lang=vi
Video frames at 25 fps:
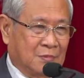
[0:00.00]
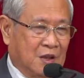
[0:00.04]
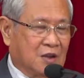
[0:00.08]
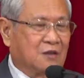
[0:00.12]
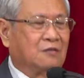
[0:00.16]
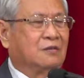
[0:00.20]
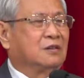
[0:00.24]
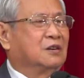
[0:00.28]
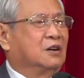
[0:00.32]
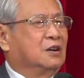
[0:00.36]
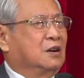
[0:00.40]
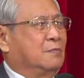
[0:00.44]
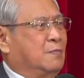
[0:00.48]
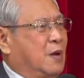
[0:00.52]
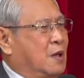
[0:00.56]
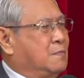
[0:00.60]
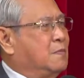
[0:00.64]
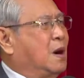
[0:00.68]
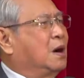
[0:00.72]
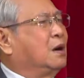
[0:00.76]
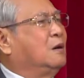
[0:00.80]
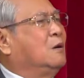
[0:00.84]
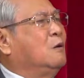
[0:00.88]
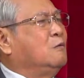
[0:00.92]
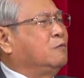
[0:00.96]
Những con người này bị
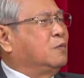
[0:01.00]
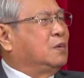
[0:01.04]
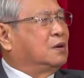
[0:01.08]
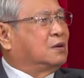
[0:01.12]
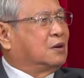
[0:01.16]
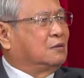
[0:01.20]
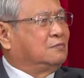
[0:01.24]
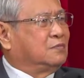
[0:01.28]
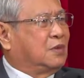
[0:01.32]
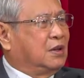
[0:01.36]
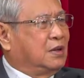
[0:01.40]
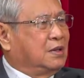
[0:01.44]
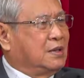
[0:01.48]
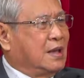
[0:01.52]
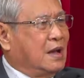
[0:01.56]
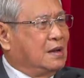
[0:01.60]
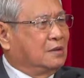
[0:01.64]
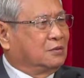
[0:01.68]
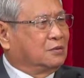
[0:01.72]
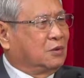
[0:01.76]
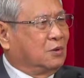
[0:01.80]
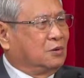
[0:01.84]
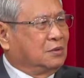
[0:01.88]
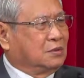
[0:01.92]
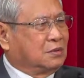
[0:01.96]
mắc hút ở trong thế
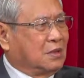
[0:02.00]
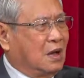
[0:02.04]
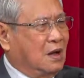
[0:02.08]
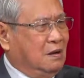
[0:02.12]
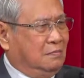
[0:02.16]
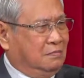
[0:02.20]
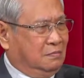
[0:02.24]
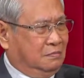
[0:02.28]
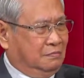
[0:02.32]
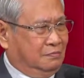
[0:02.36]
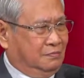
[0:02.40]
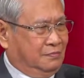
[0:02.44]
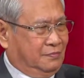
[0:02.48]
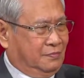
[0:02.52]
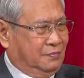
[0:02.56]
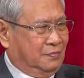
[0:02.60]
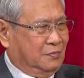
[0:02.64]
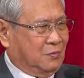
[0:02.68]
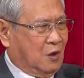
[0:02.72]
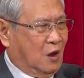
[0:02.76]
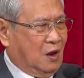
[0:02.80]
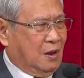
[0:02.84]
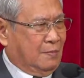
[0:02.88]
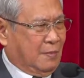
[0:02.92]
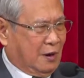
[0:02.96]
gian tối tăm,
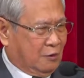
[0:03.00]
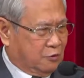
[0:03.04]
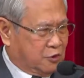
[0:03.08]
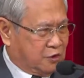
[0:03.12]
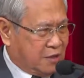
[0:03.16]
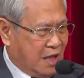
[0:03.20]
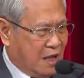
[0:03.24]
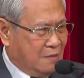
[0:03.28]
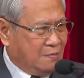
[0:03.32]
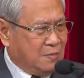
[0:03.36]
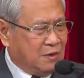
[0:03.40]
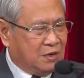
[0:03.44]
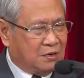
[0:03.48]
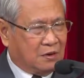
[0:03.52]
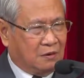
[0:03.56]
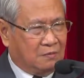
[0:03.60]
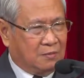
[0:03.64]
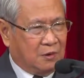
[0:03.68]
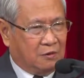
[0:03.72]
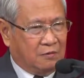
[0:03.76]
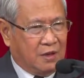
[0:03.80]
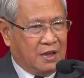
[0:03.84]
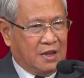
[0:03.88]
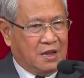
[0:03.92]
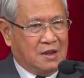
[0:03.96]
đó là màu xám ở
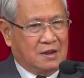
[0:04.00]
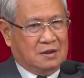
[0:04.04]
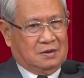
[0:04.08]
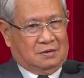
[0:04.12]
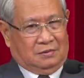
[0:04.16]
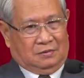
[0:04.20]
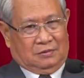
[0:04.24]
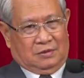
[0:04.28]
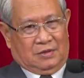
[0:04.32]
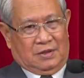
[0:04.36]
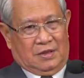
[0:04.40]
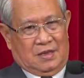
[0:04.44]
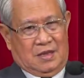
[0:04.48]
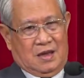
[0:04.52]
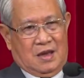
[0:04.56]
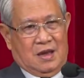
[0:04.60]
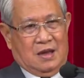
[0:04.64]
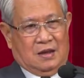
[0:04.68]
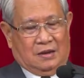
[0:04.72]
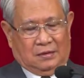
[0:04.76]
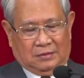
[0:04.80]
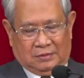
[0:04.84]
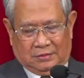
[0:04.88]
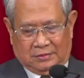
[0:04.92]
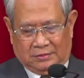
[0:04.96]
trong màu đen của thế
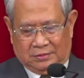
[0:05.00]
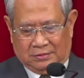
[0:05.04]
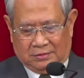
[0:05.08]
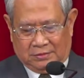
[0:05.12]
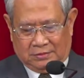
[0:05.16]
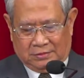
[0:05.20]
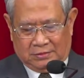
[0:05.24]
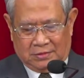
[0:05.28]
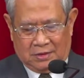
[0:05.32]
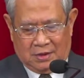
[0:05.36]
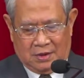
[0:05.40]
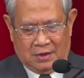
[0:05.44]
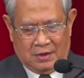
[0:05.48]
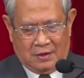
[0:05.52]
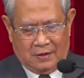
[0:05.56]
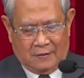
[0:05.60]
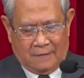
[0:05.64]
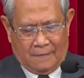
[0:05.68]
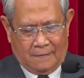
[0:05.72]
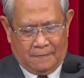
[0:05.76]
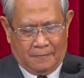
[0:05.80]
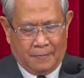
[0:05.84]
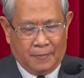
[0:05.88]
gian. Đấy.